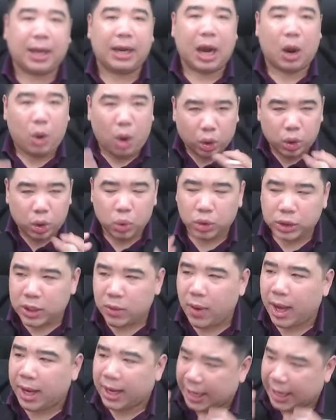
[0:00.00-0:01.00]
เราลองดูซิ
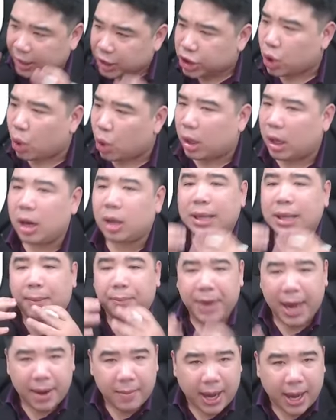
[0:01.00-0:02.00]
ว่าเห็นโจทย์แล้วเรา
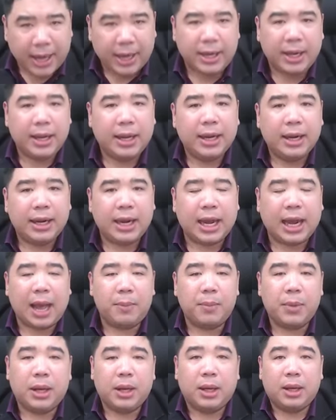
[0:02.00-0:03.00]
ทำได้ไหมนะครับ